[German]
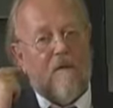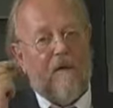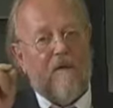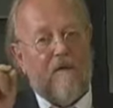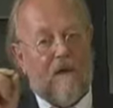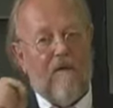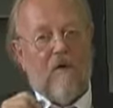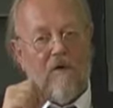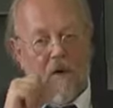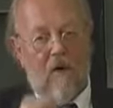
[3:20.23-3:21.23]
Das, also
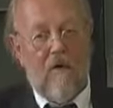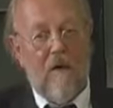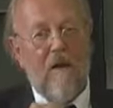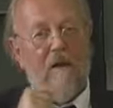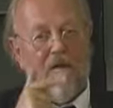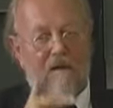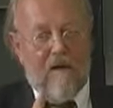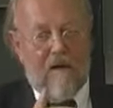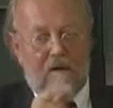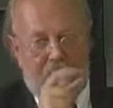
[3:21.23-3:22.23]
Knochen,
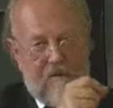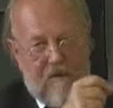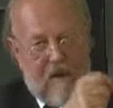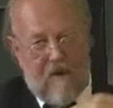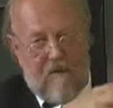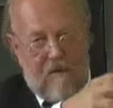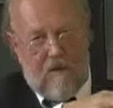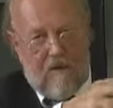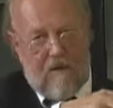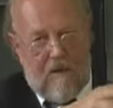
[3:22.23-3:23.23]
Zähne, das ist die eine
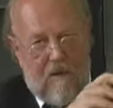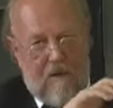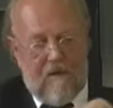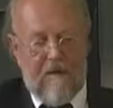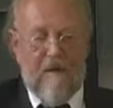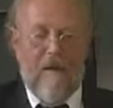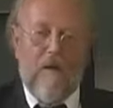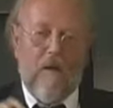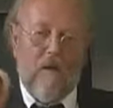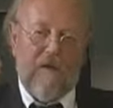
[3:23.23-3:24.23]
Sorte, Apatit,
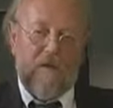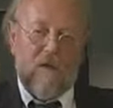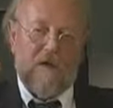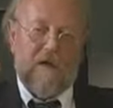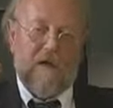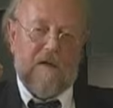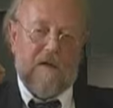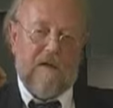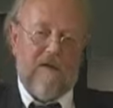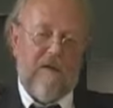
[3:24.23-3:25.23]
und die
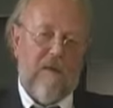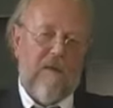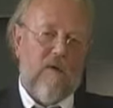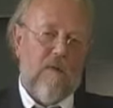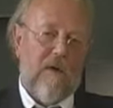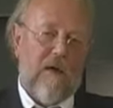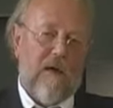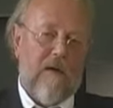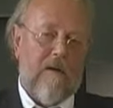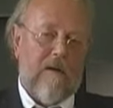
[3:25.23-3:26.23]
Ohrsteinchen. Das sind die
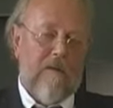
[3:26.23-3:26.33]
Biominerale,